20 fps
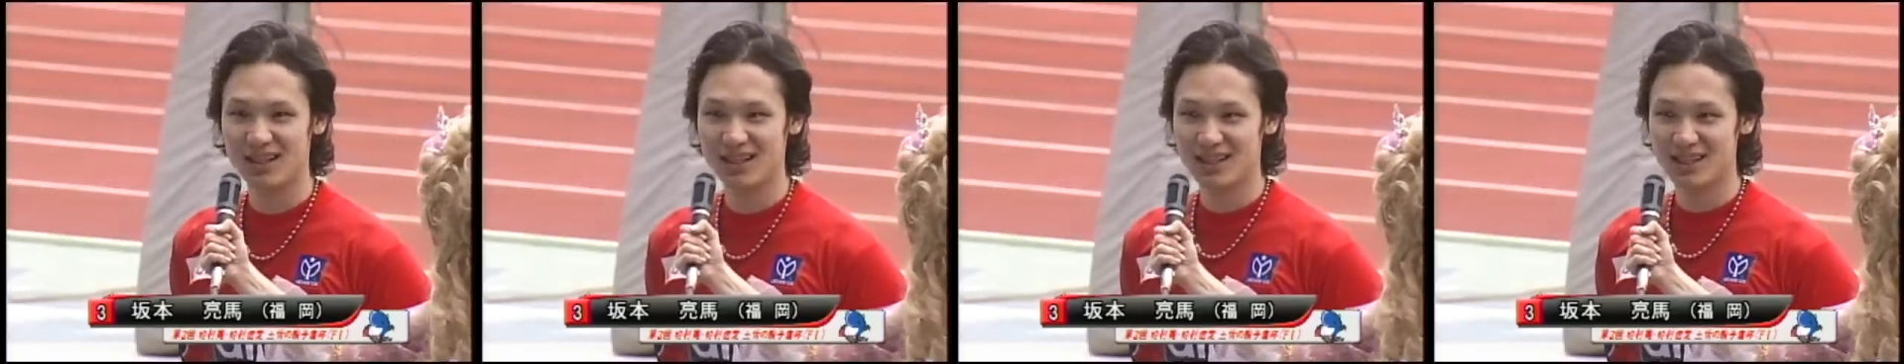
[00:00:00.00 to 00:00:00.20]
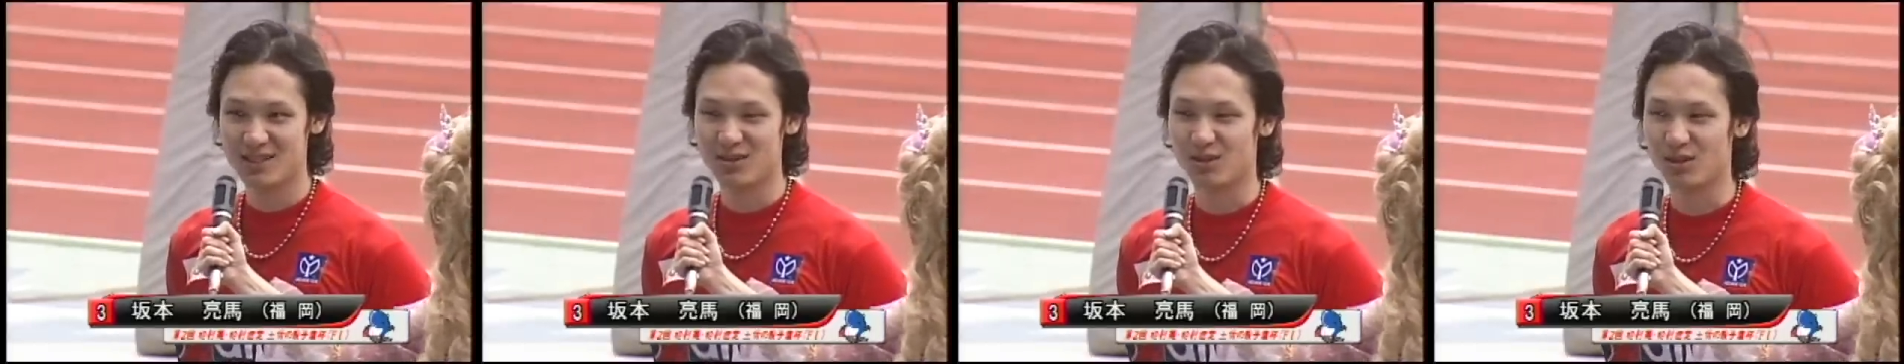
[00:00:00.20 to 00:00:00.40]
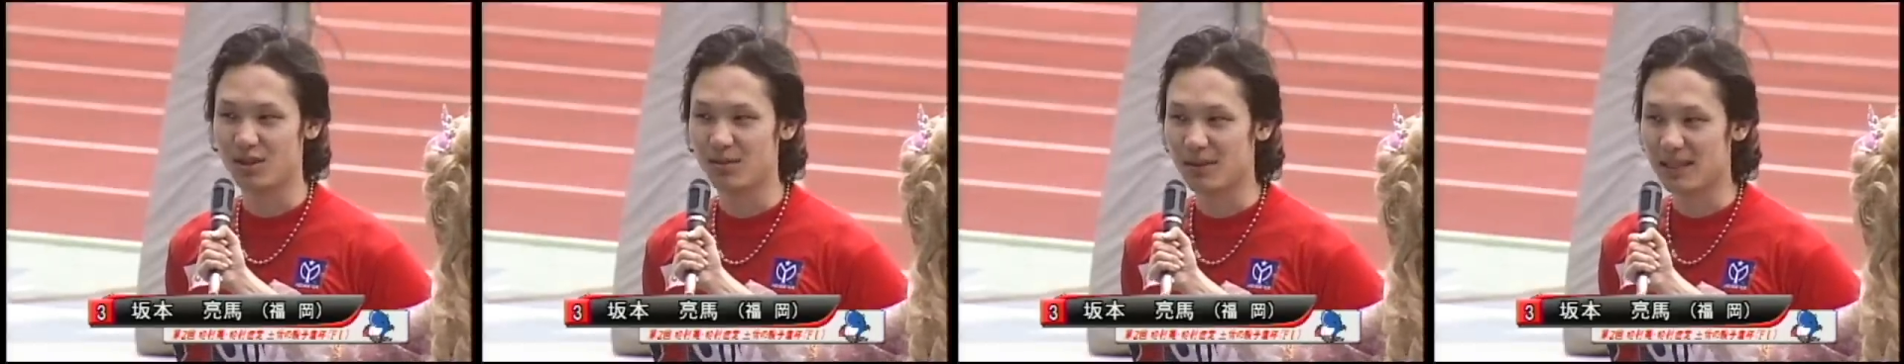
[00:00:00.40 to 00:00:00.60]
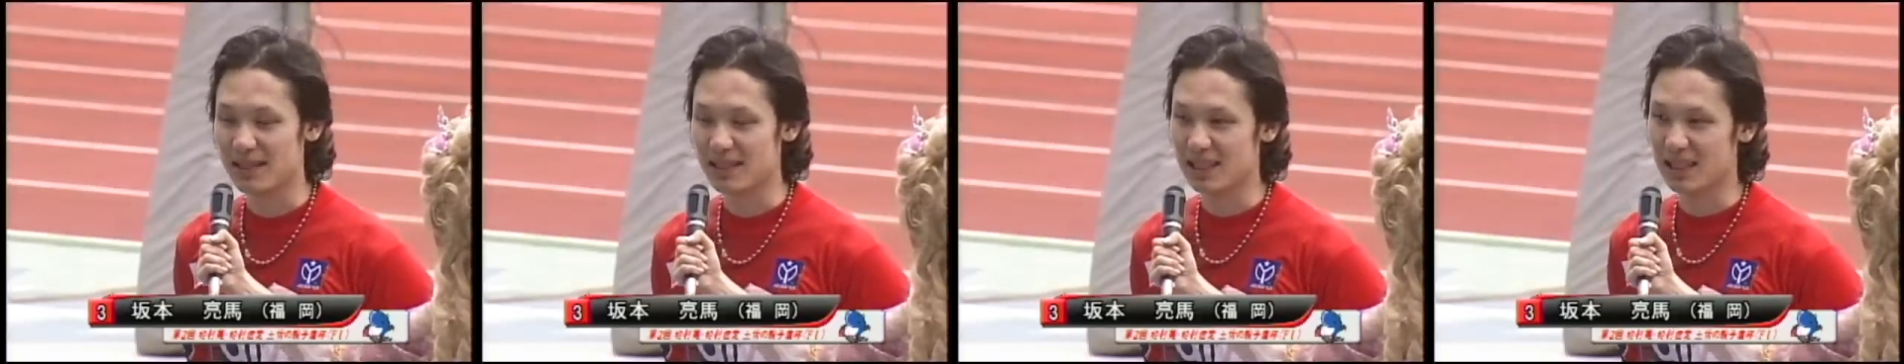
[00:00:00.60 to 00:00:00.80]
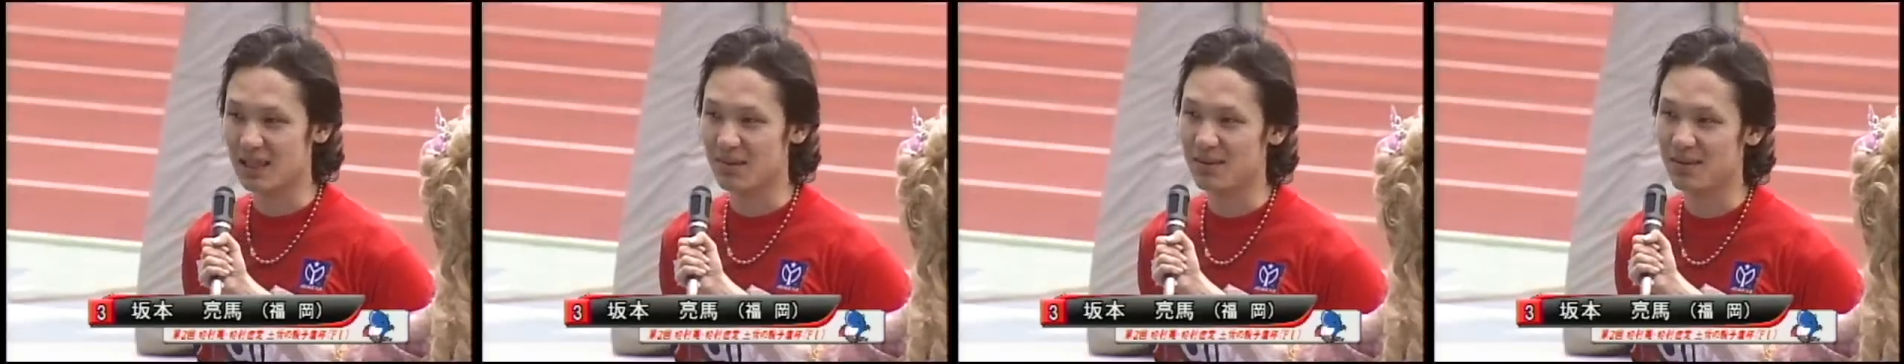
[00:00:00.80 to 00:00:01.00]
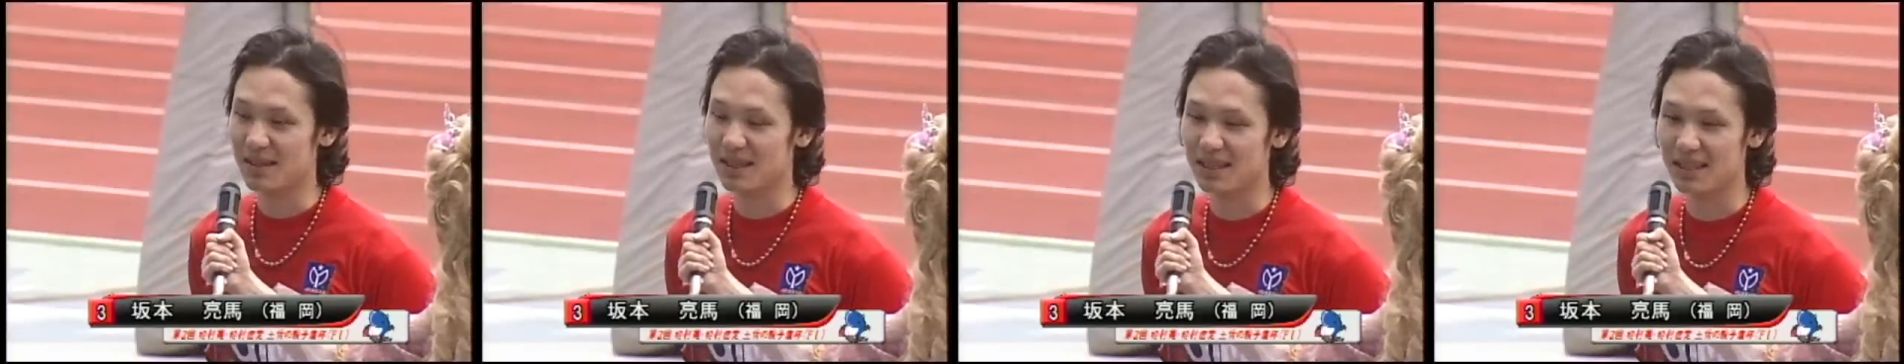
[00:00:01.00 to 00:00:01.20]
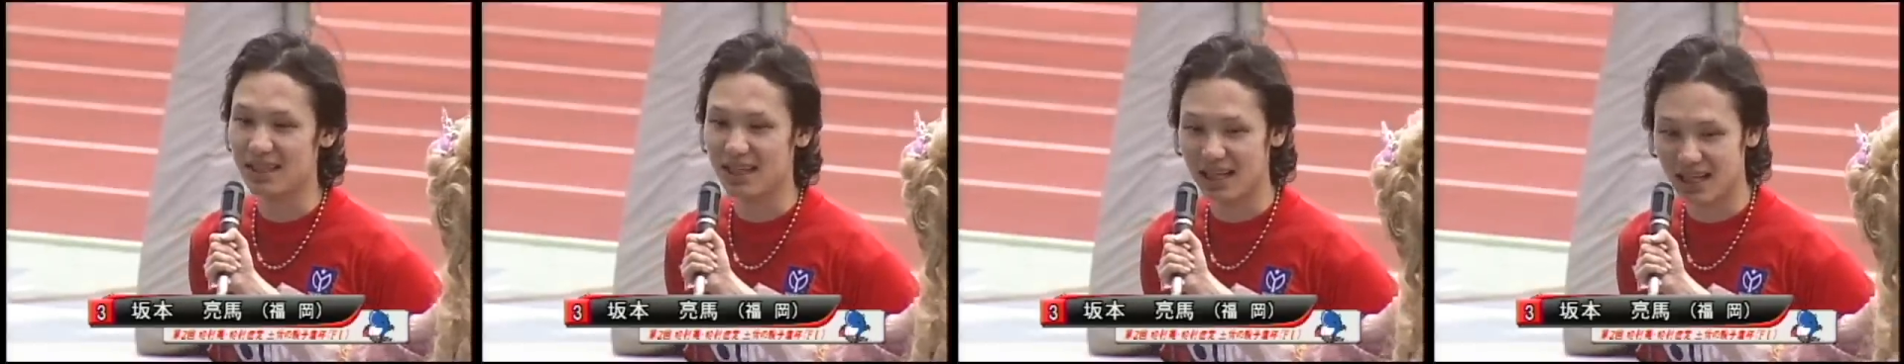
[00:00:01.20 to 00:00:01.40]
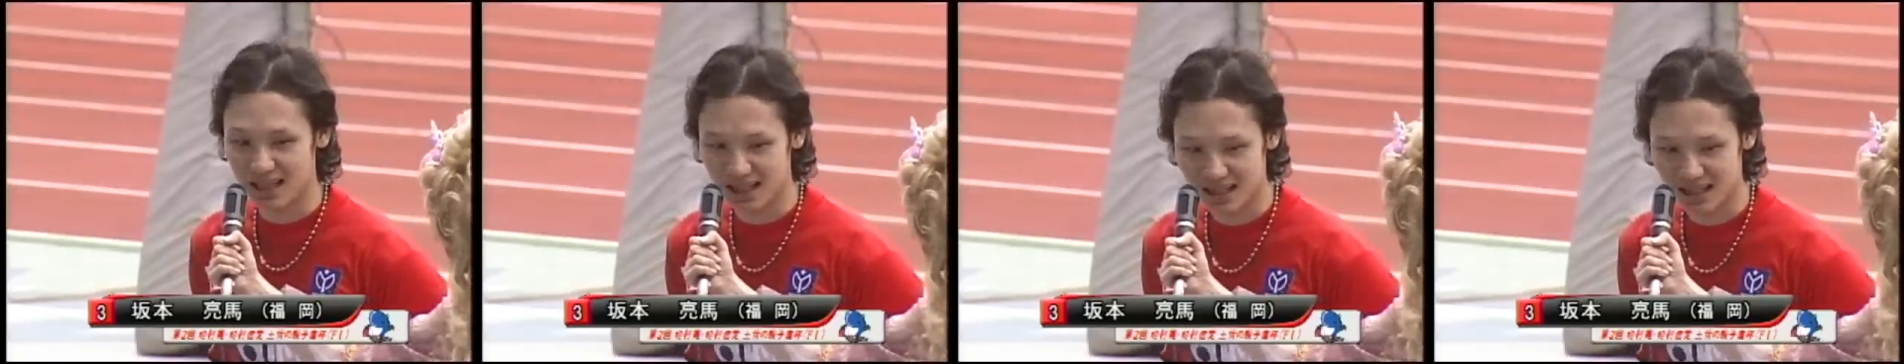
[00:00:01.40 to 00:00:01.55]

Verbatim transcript: そこで負けたら意味ないんで